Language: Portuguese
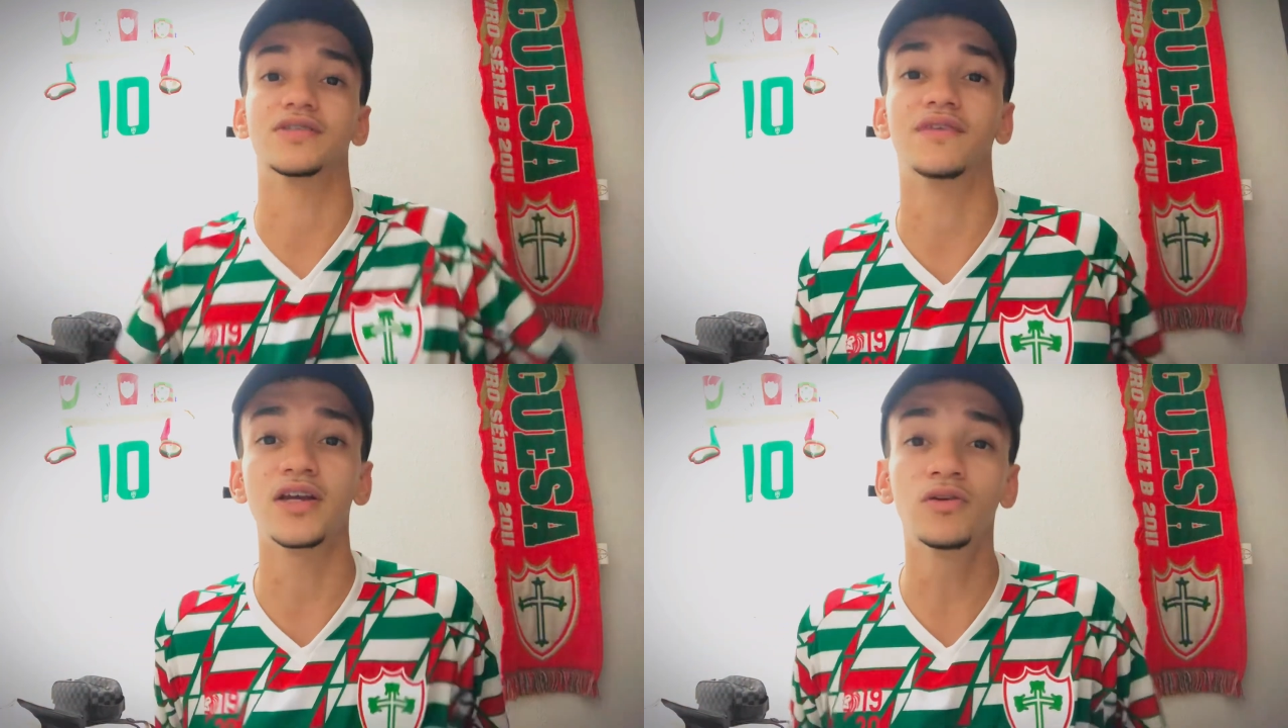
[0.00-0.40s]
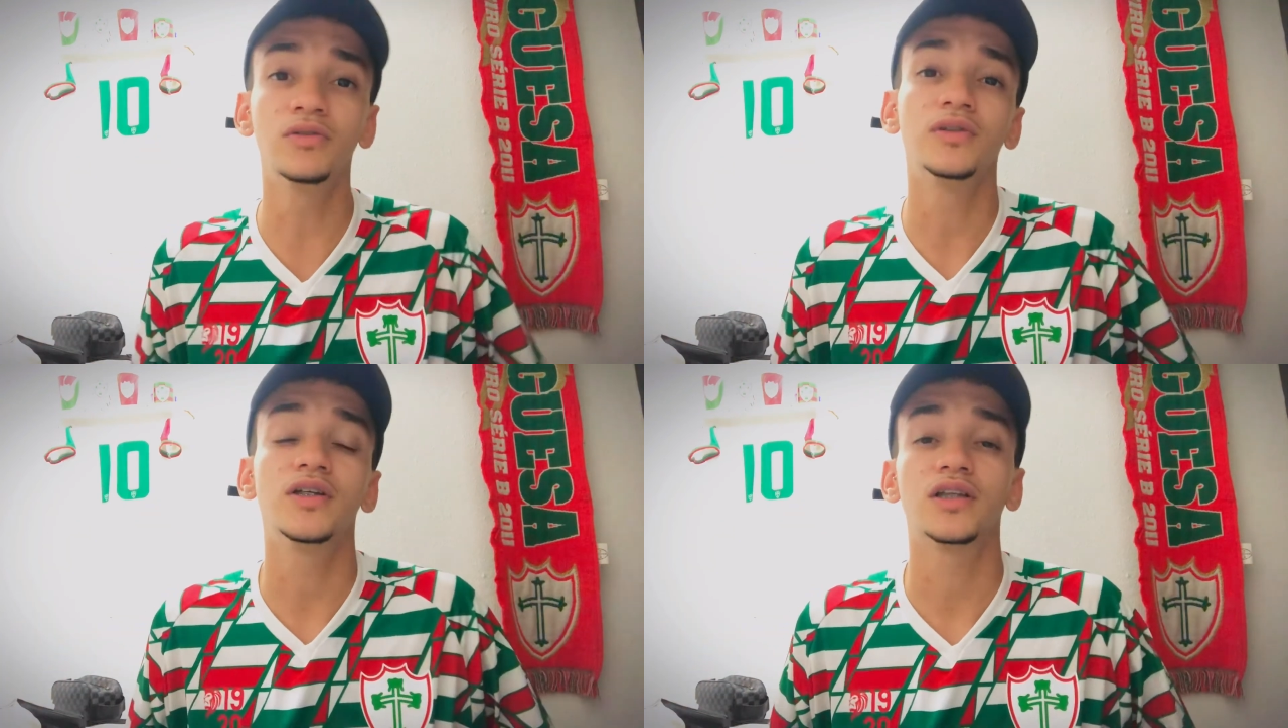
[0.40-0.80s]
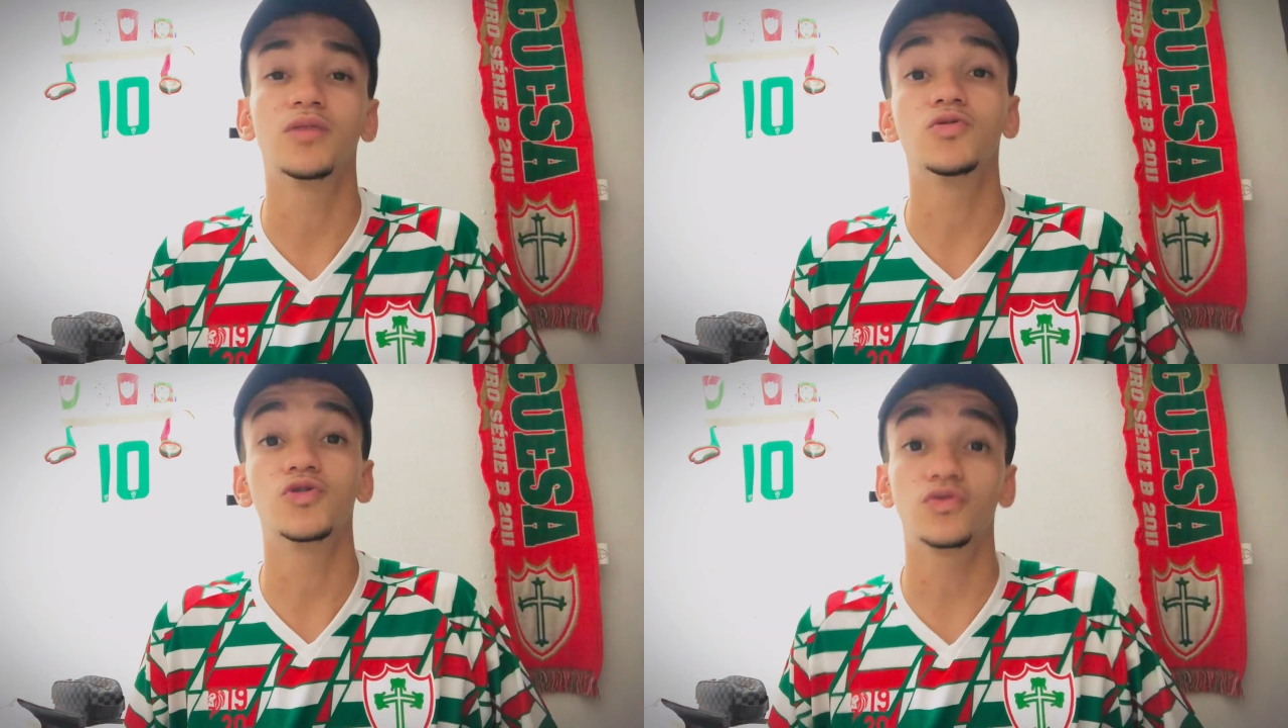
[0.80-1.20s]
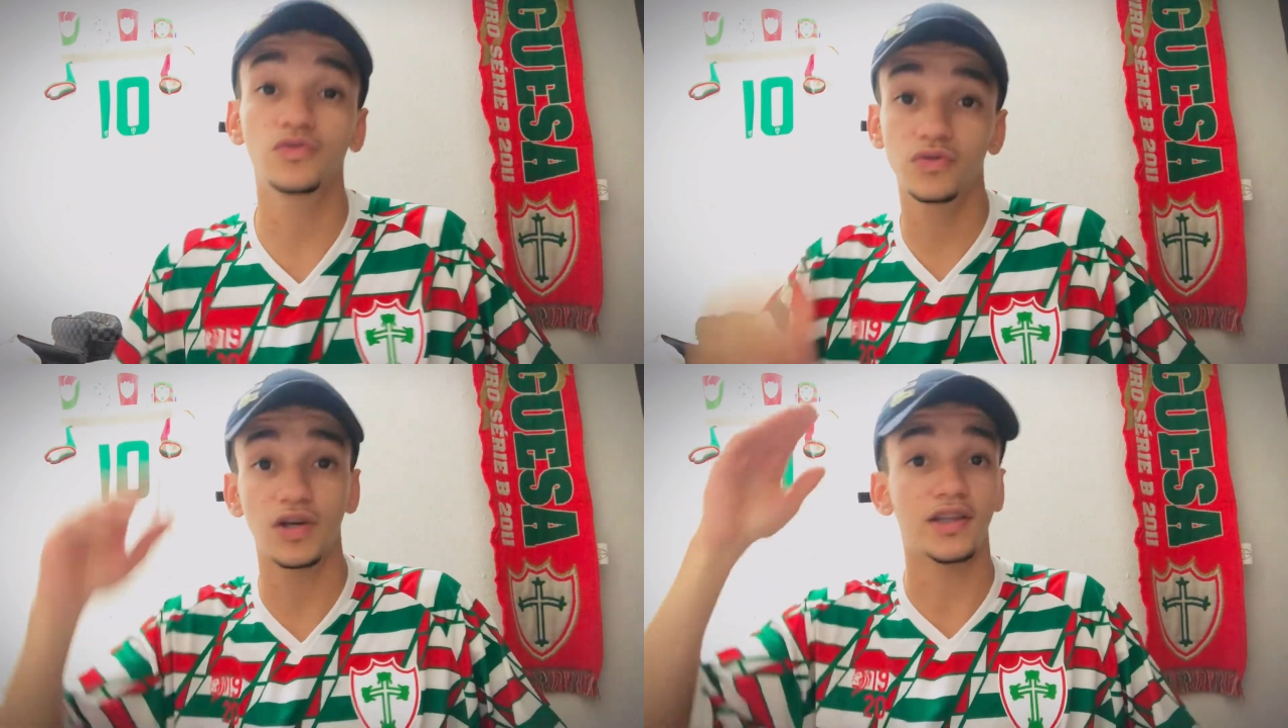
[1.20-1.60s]
Valeu, tamo
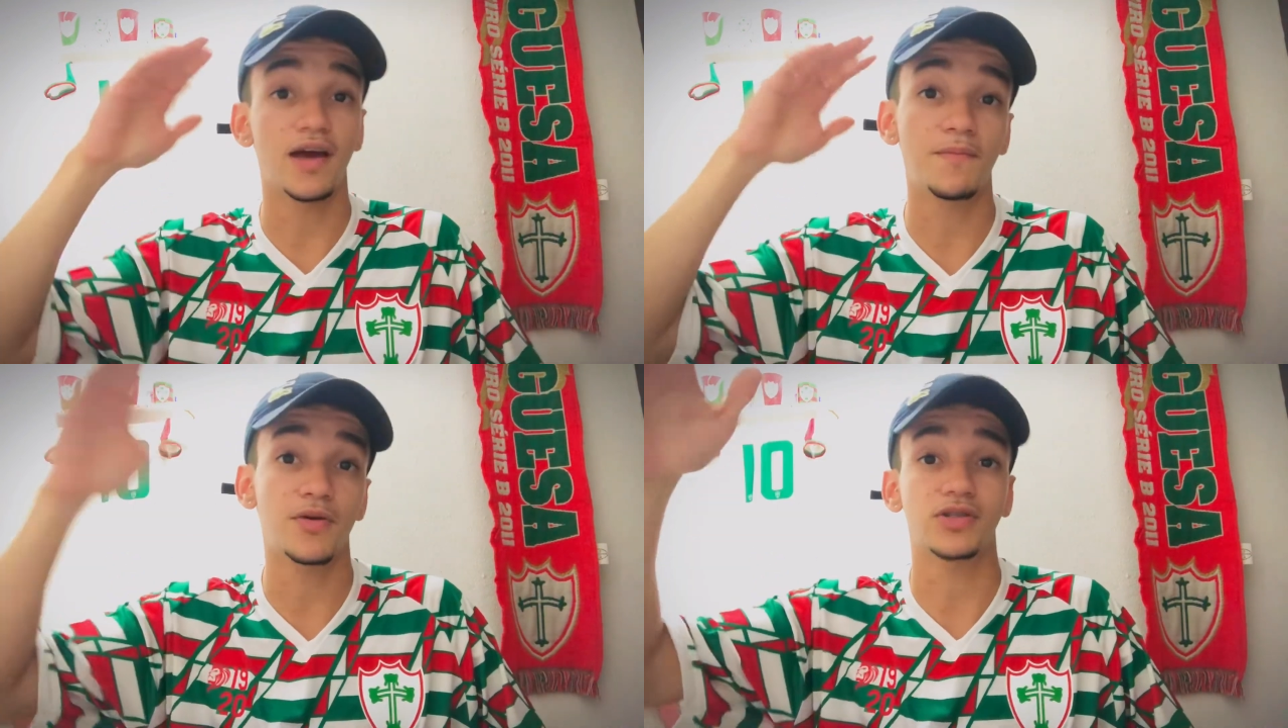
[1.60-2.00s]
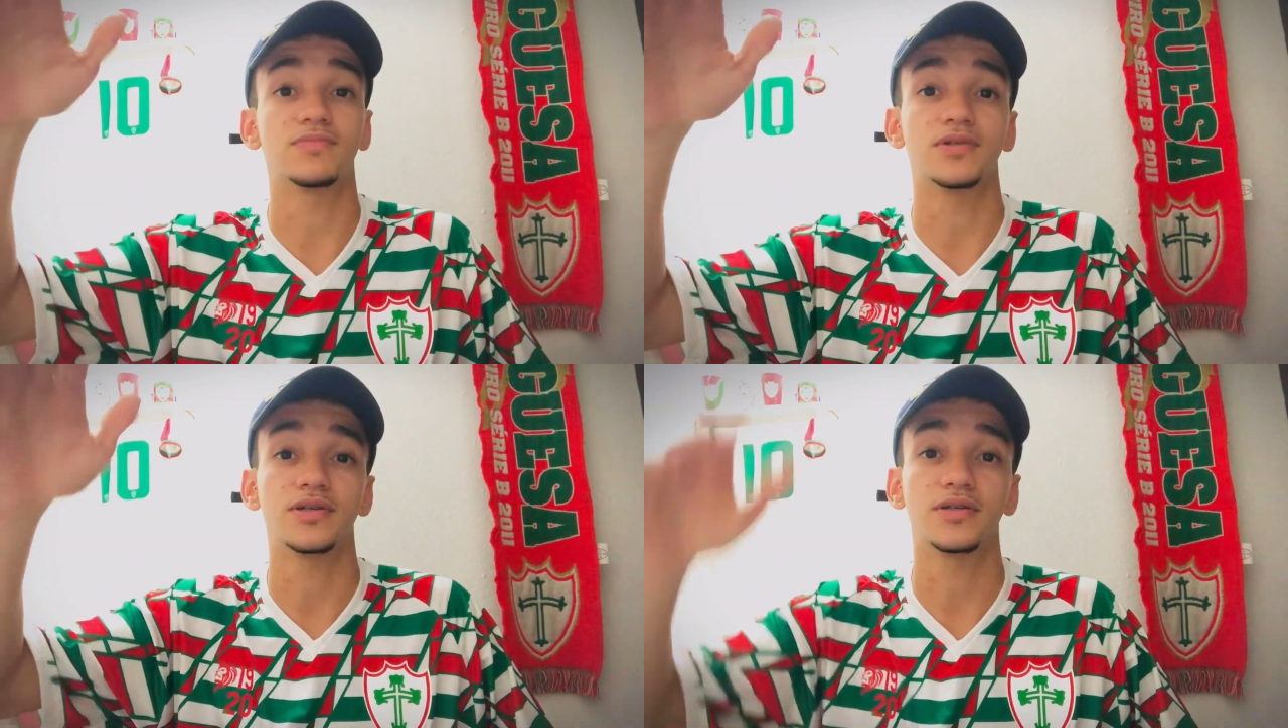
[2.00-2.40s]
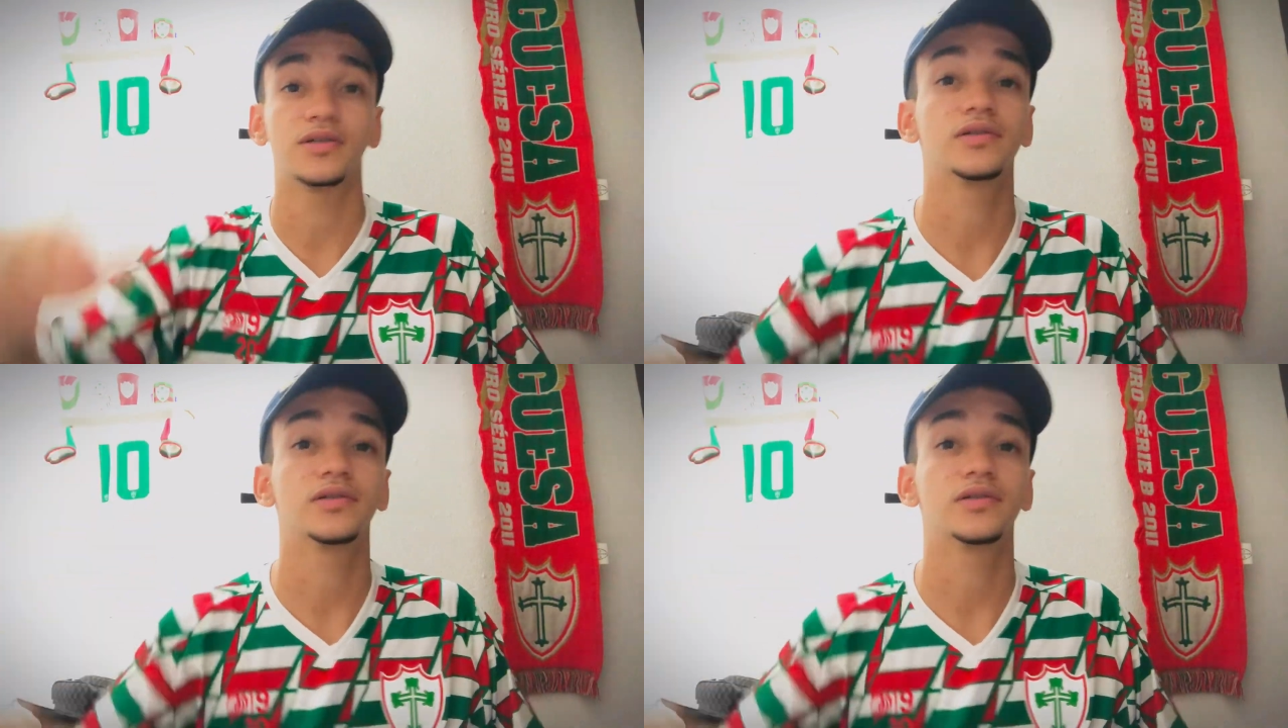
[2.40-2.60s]
junto e até a próxima.